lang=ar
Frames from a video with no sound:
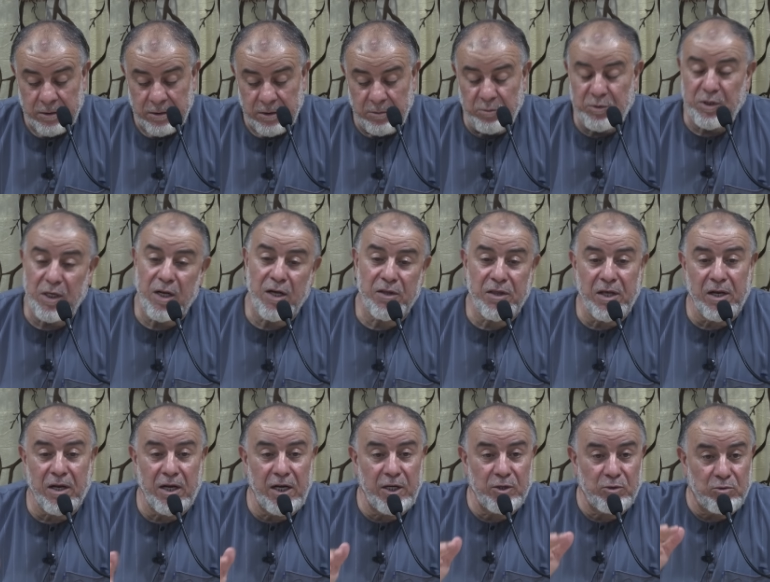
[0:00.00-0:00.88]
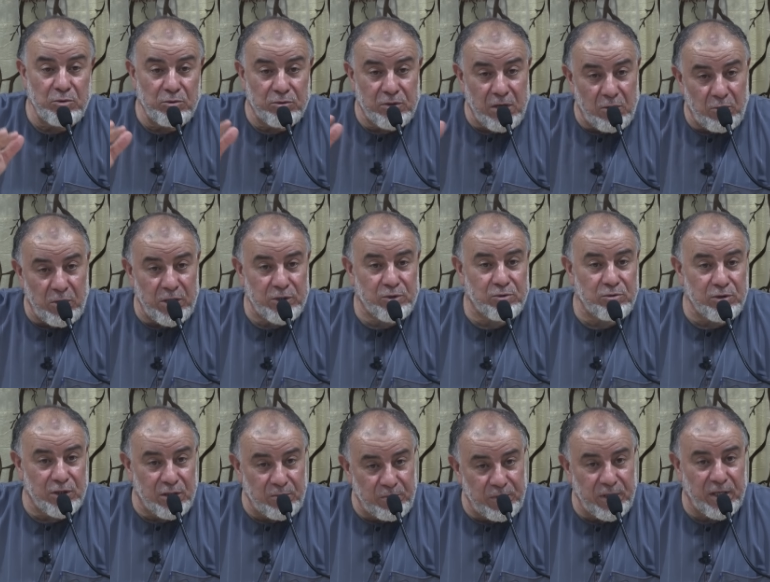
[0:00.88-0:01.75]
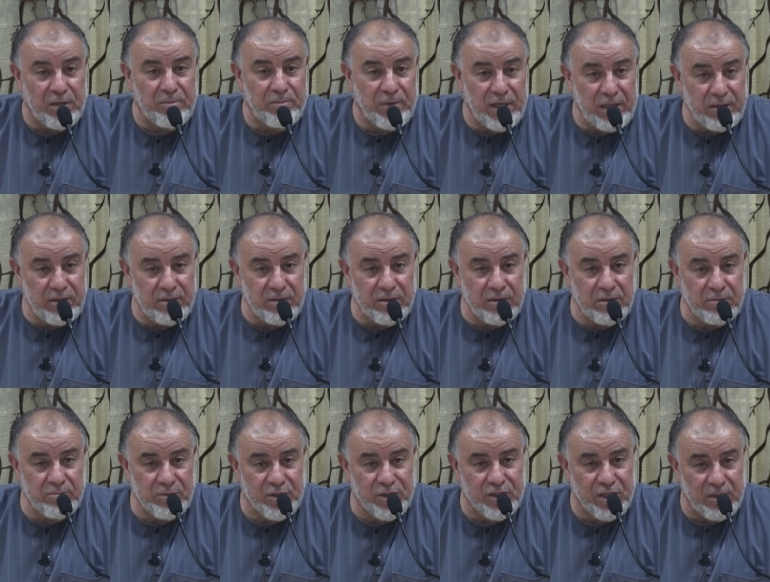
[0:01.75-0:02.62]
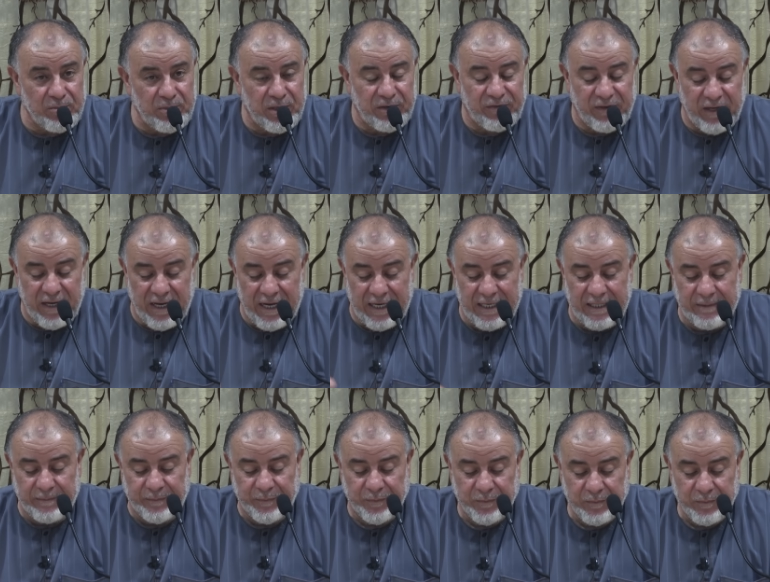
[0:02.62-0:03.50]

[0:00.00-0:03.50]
يمكن هذا راه عنده تواصل كبير مع المسلمين في العالم